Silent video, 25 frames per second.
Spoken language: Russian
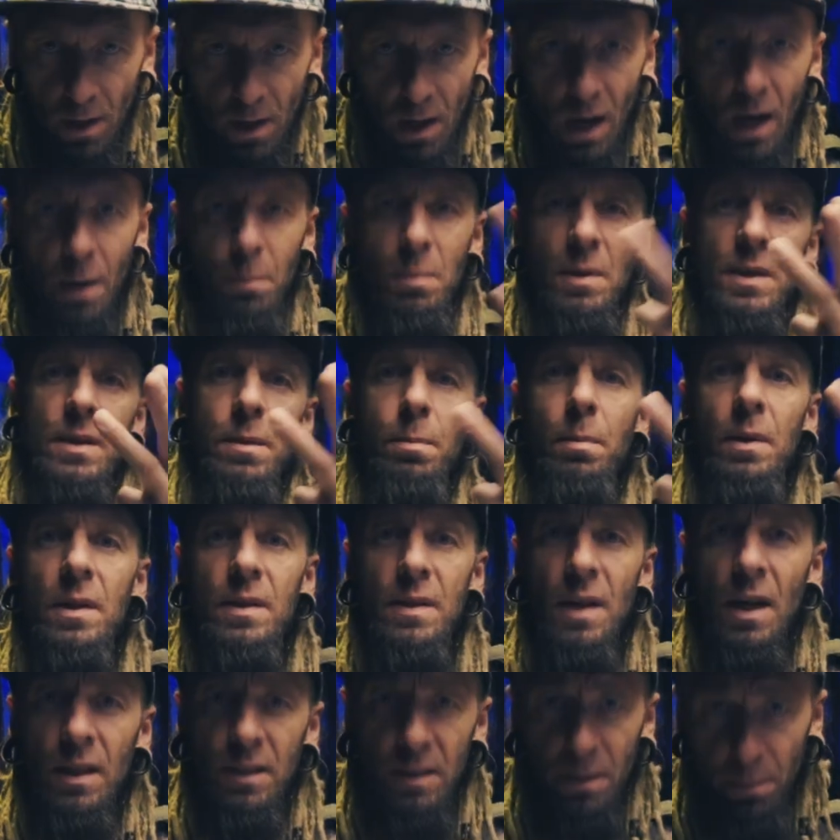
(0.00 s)
а без
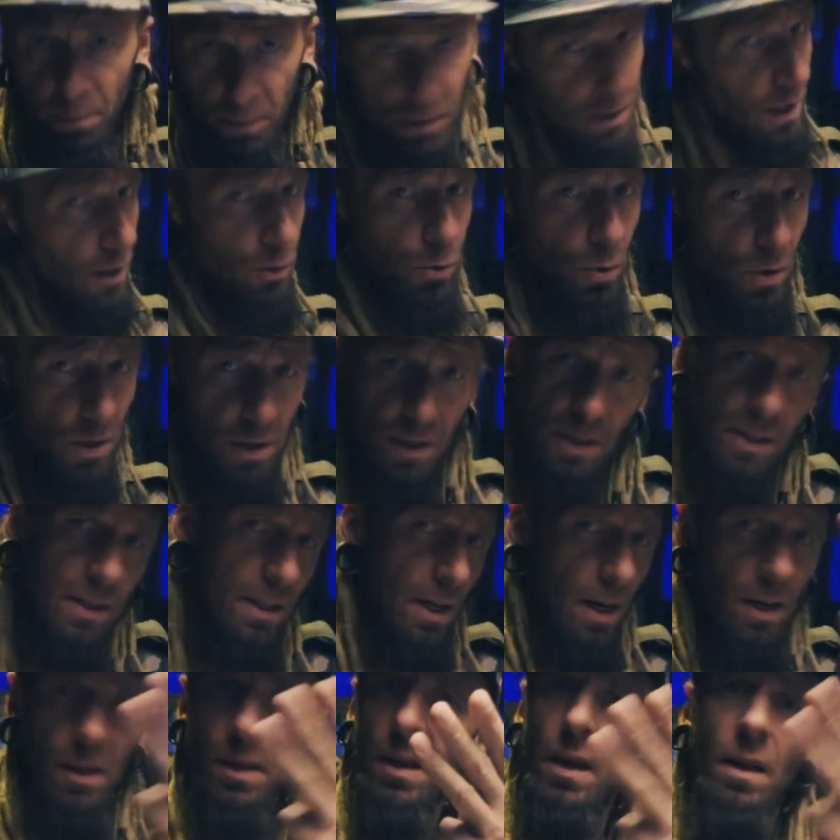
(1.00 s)
стабилизации, без которой ты
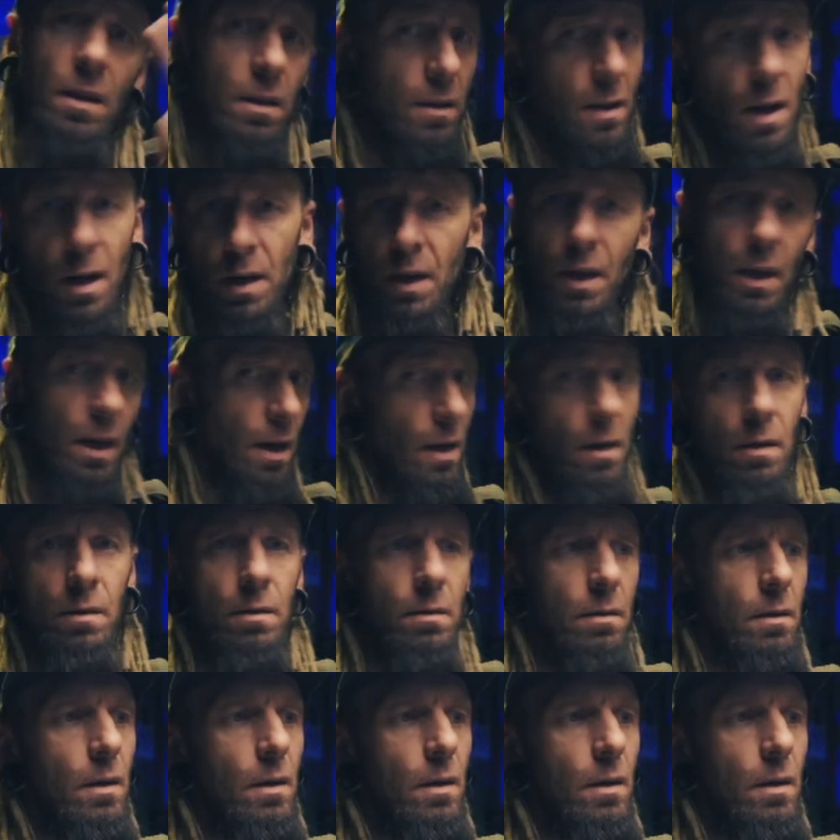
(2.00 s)
страдал, как я,